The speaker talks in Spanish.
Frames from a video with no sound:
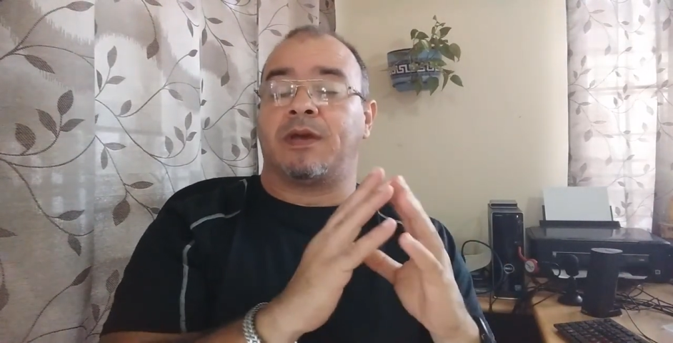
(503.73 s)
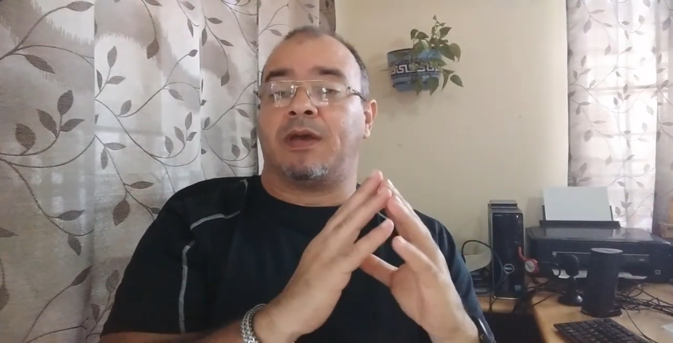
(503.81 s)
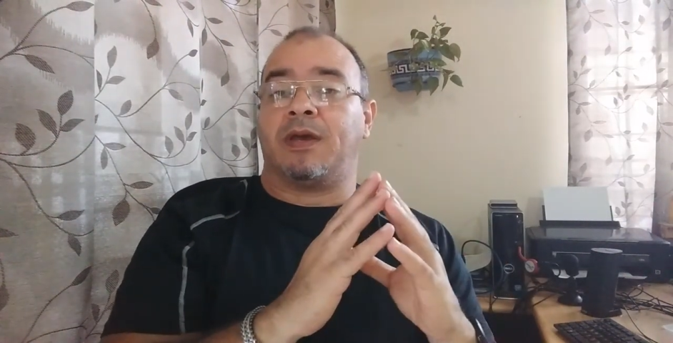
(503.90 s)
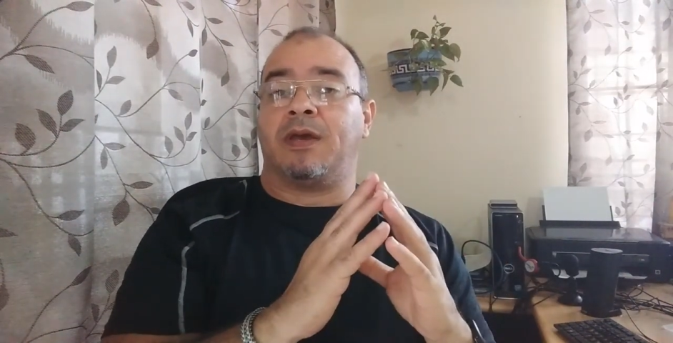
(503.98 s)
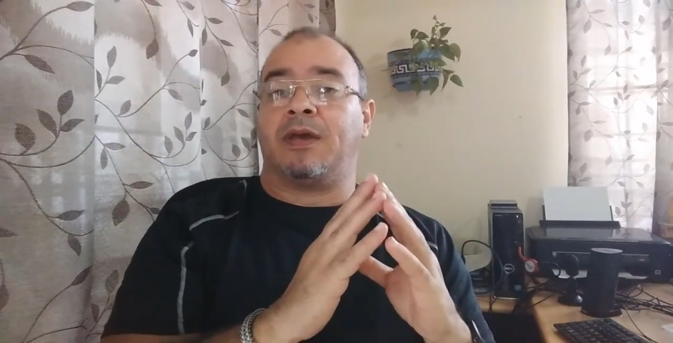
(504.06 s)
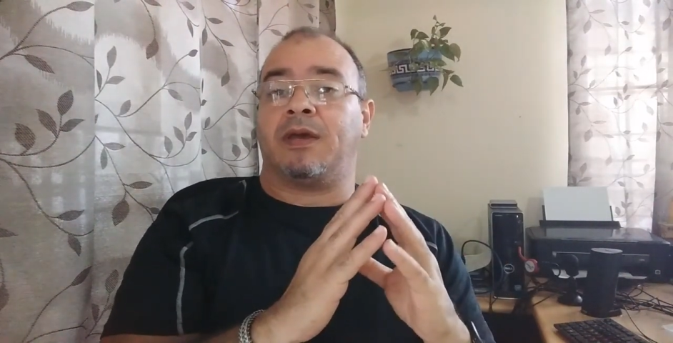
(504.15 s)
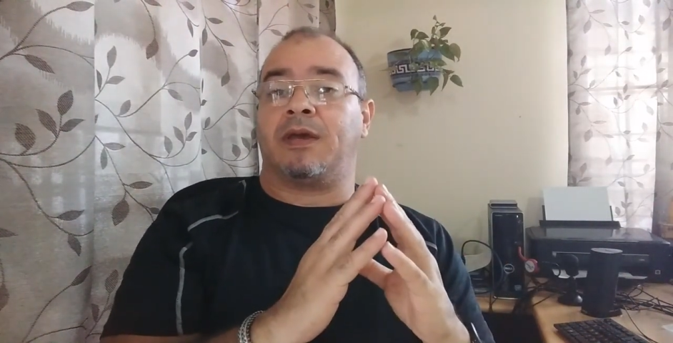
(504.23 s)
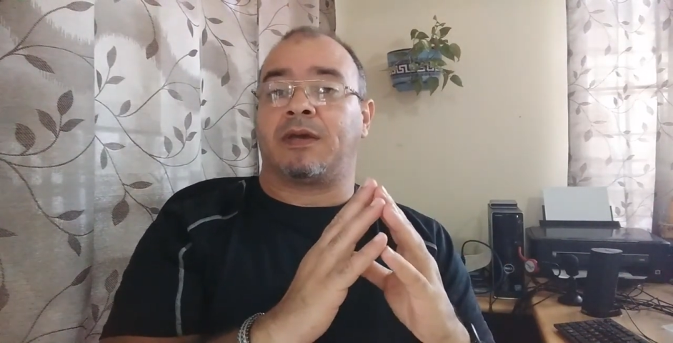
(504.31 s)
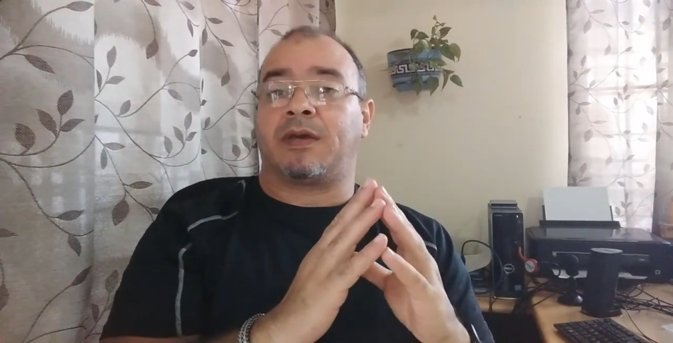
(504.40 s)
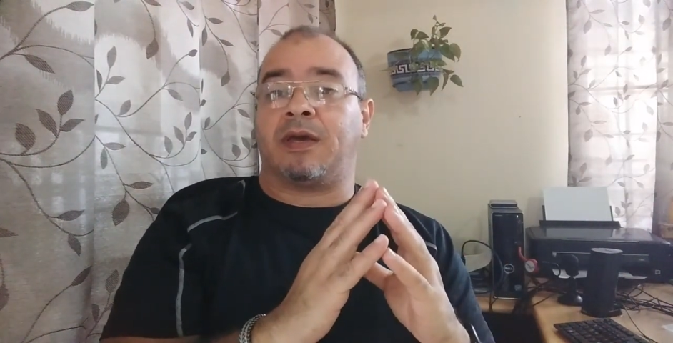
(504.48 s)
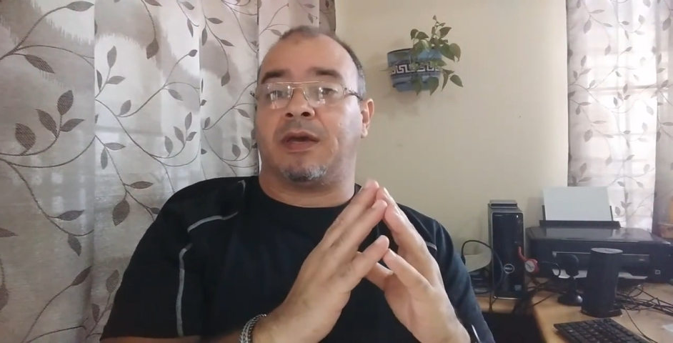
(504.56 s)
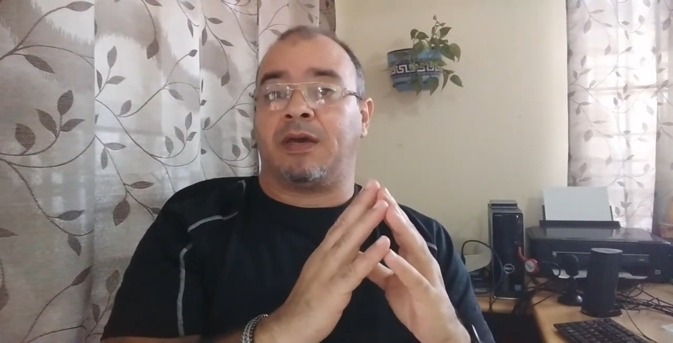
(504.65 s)
eh,
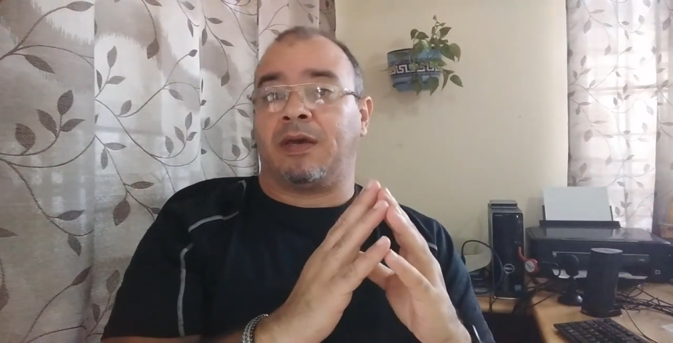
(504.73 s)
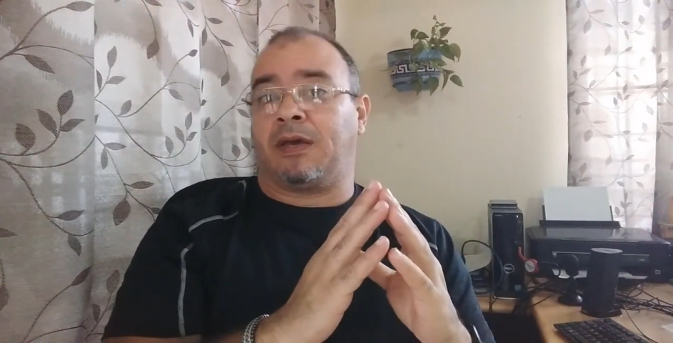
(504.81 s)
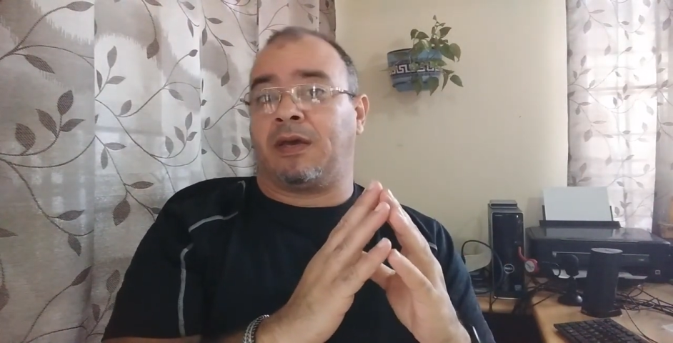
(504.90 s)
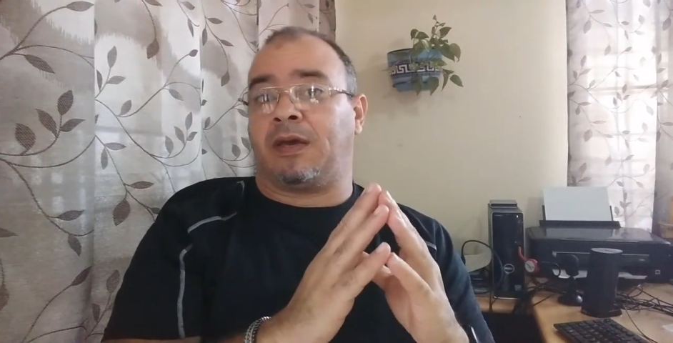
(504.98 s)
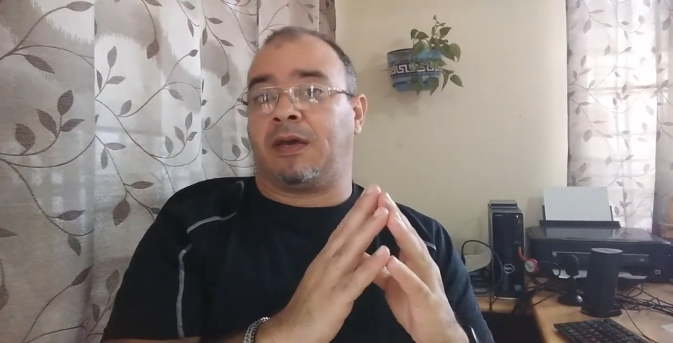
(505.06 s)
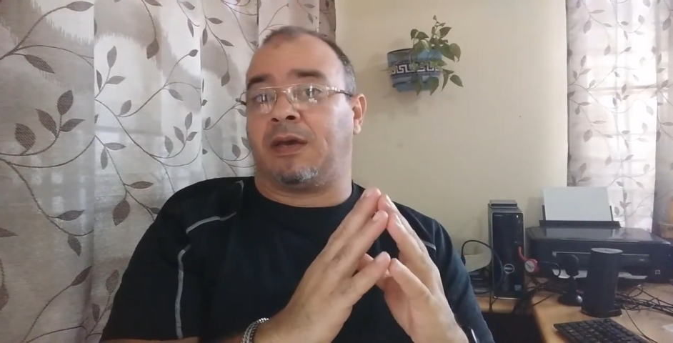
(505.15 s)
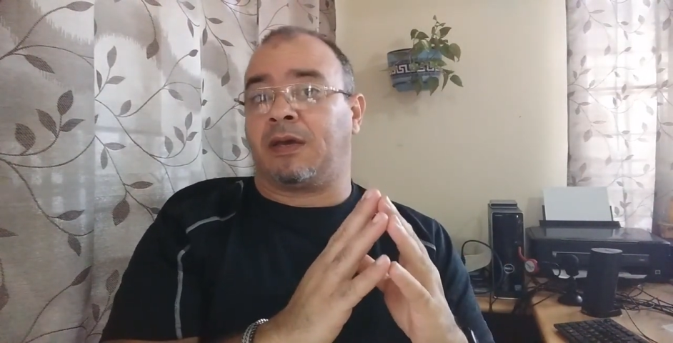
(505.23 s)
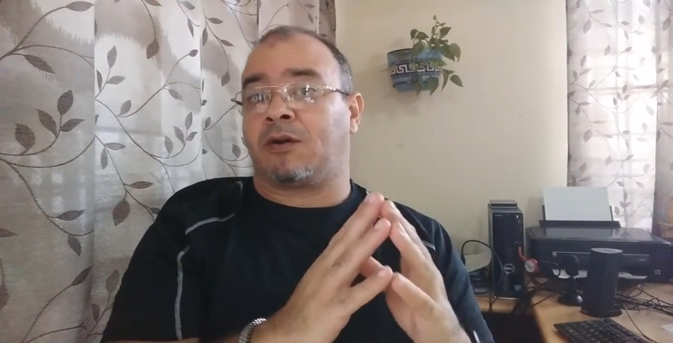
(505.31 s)
que eh,